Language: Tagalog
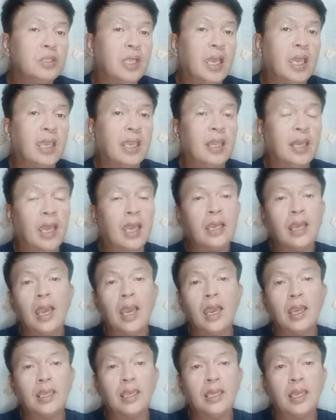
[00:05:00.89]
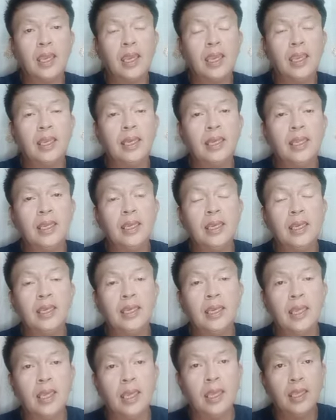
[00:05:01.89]
dahil ang aking
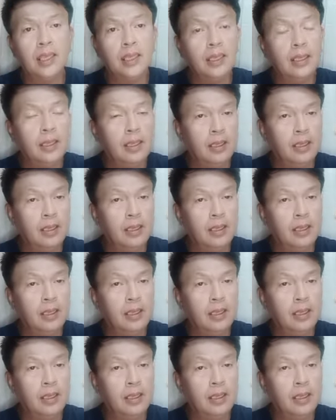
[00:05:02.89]
nakahiligan ay